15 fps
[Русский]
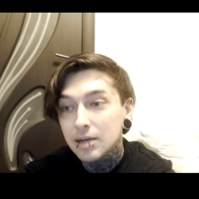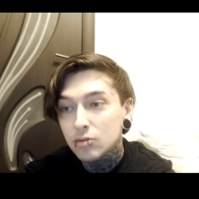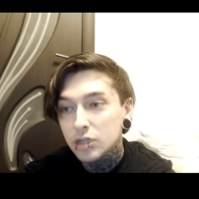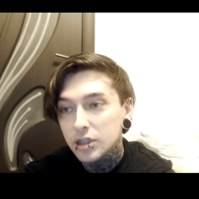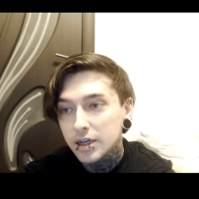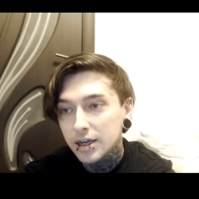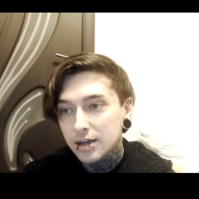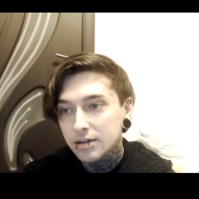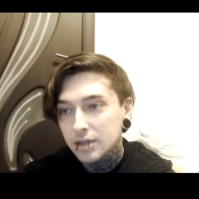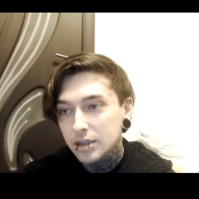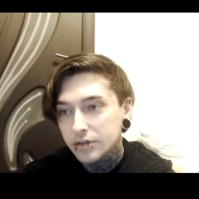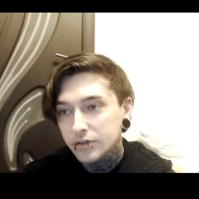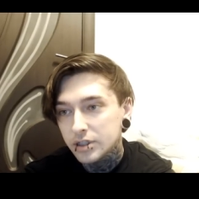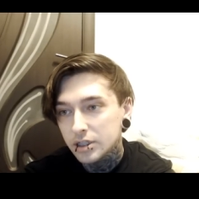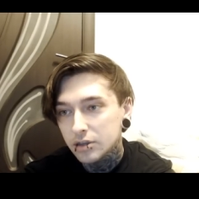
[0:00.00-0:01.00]
что касалось
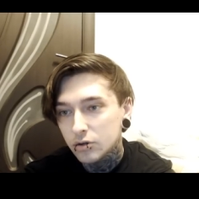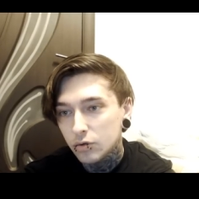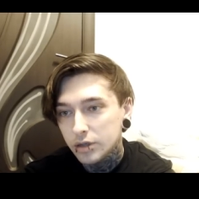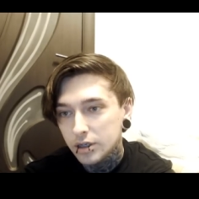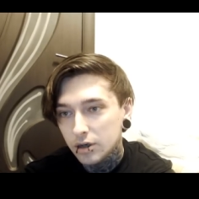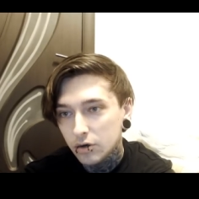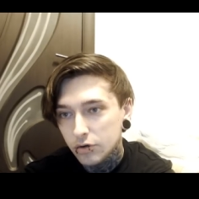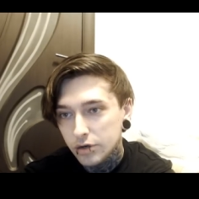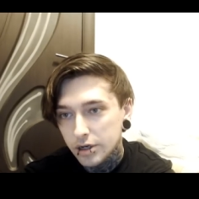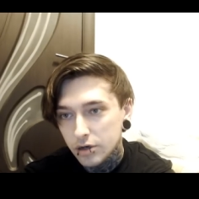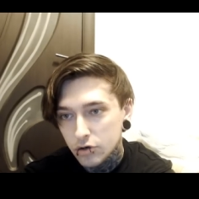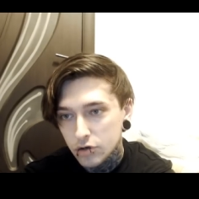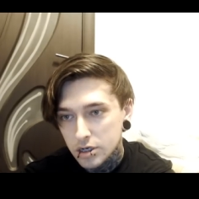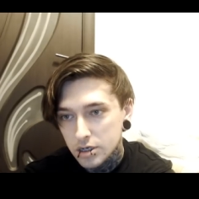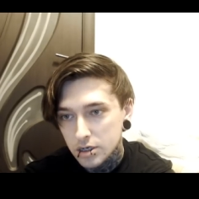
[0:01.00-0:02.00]
всех других людей очень
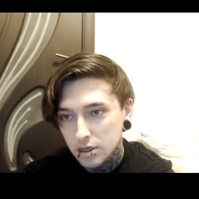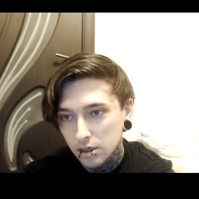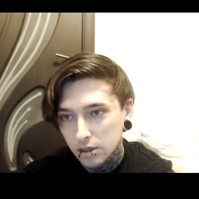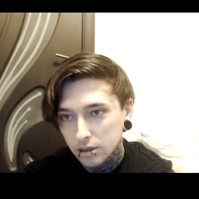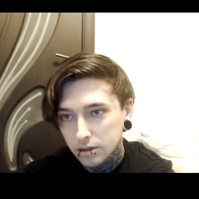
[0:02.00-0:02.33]
сильно.